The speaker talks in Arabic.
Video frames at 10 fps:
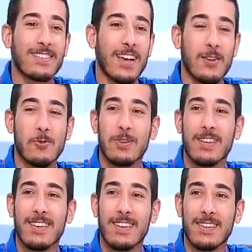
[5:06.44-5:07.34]

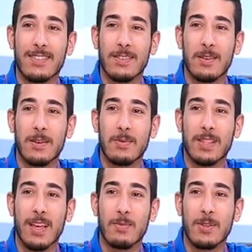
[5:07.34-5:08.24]
سألوني إذا
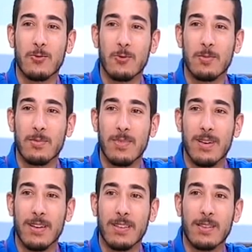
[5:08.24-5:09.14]
بتحب تقوم
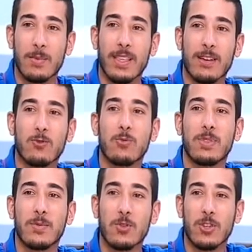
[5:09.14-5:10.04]
إذا بدك تقوم
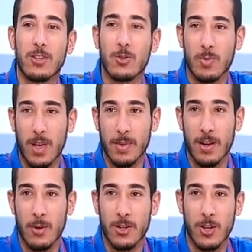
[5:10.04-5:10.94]
تمشي شو بتعمل
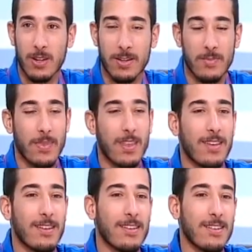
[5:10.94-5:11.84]
أول شغلة؟
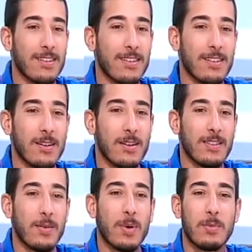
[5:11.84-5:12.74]
إيه آه
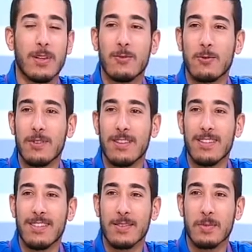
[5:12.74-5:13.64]
دايما بقول لهم
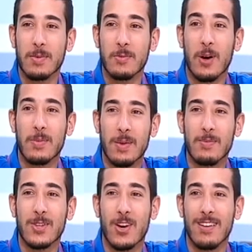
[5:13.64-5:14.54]
يمكن بروح
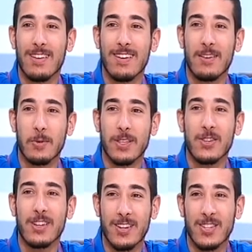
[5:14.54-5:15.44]
بنبش على ويل
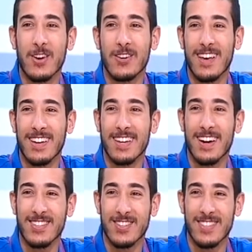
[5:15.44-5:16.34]
اللي ارجع اقعد عليها
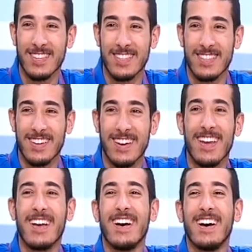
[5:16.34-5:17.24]
عن جديد اوف
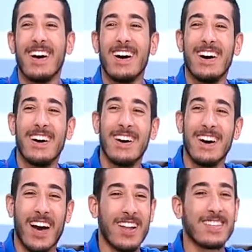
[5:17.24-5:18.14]

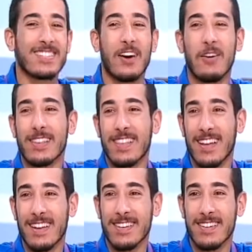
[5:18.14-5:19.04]
آه خلص تعودت
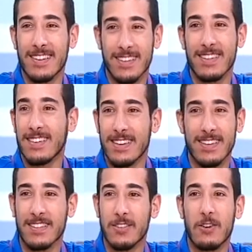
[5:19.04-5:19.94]
عليها ايه آه.
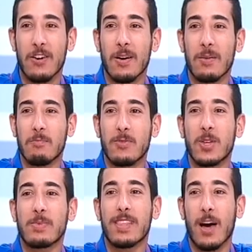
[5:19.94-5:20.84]
انه
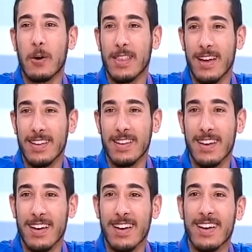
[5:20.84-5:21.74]
شيء بتتعود عليه بس بدي اقول
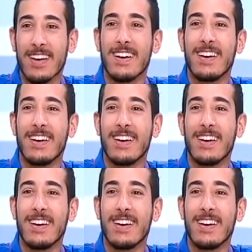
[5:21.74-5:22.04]
لك شغله